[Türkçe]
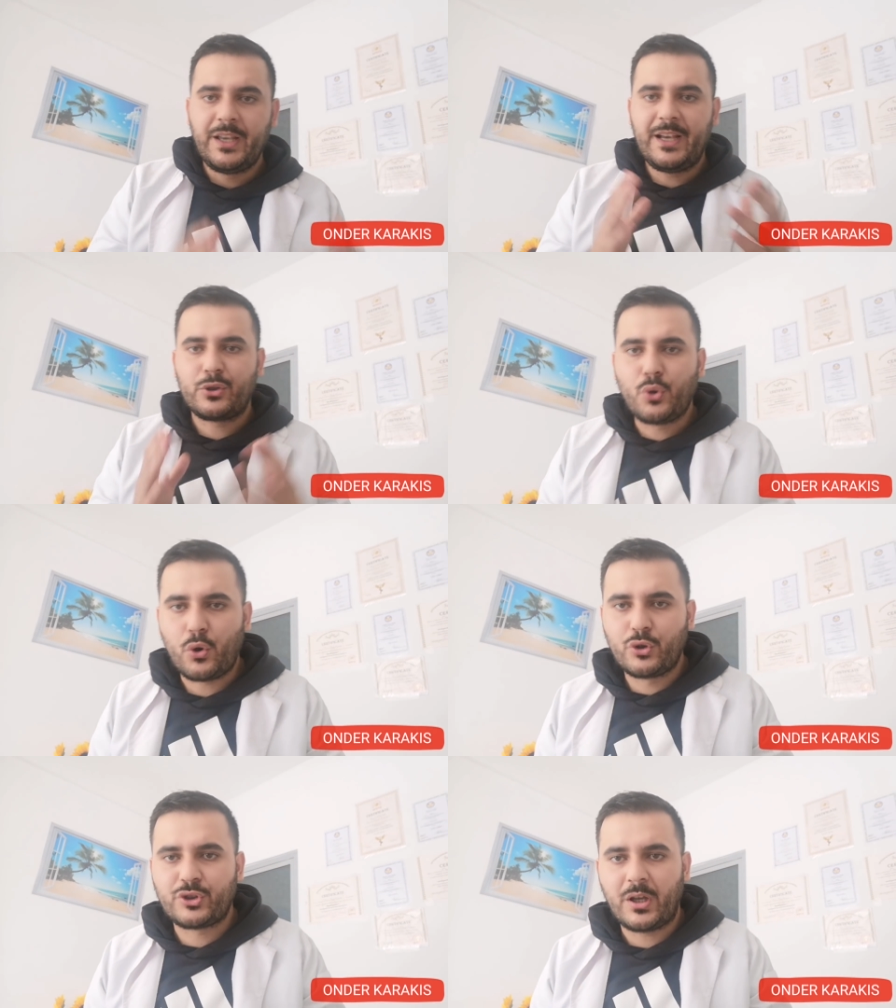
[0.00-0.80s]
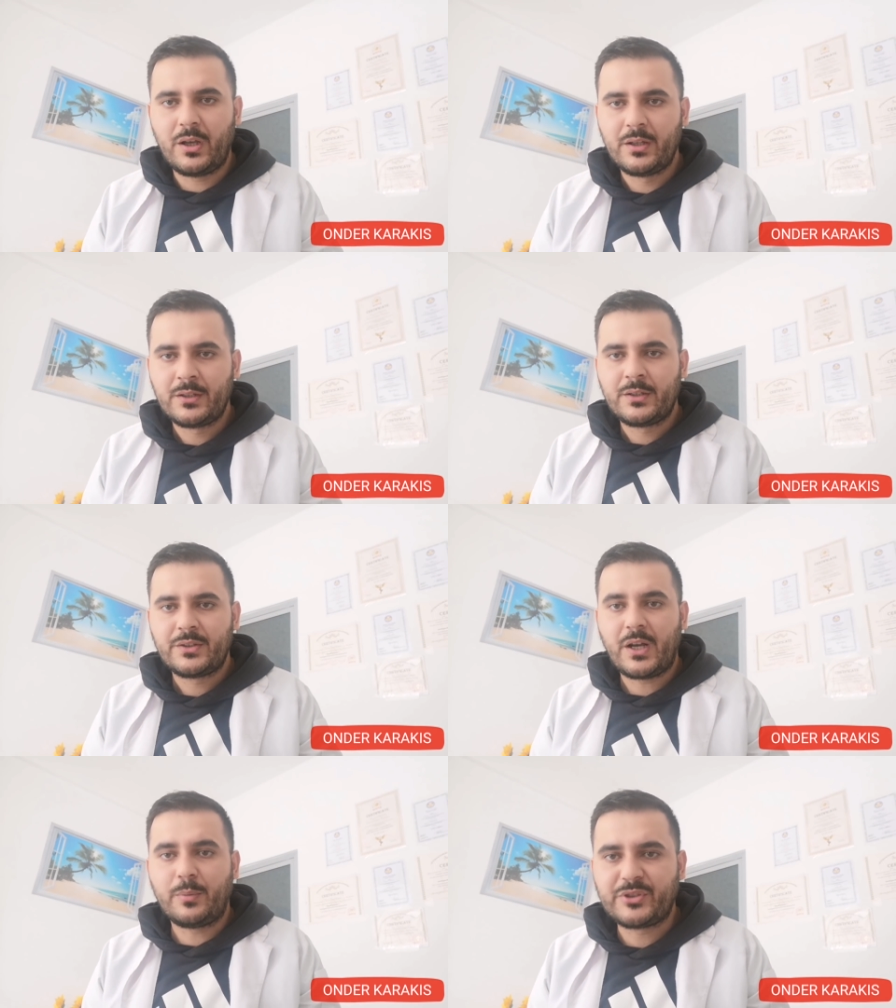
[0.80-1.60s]
Eğer doğruysa
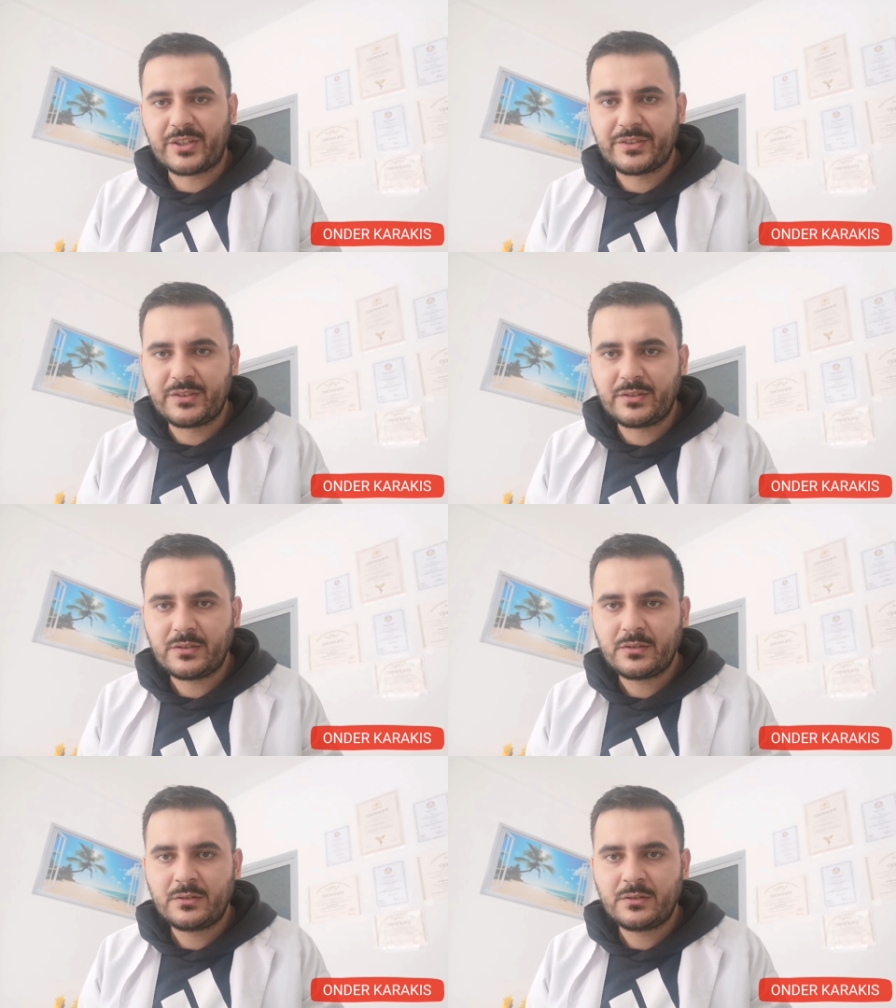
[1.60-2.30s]
ne yapacaksınız?